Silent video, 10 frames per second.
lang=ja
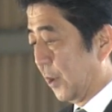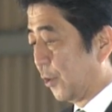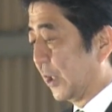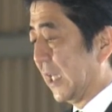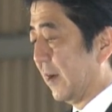
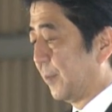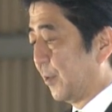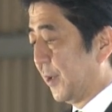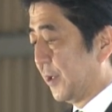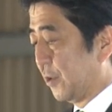沖縄
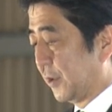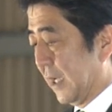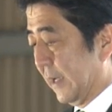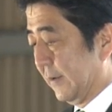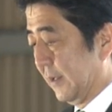防衛局
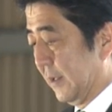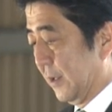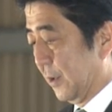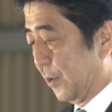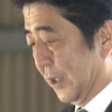や
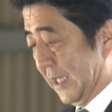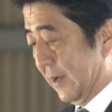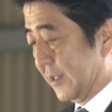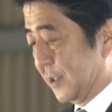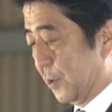沖
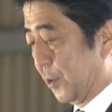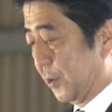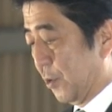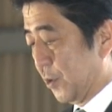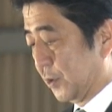縄地方
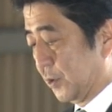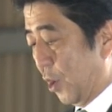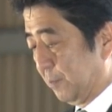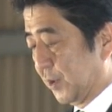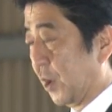協力
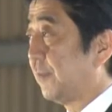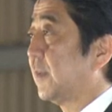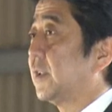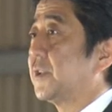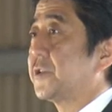本部
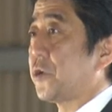の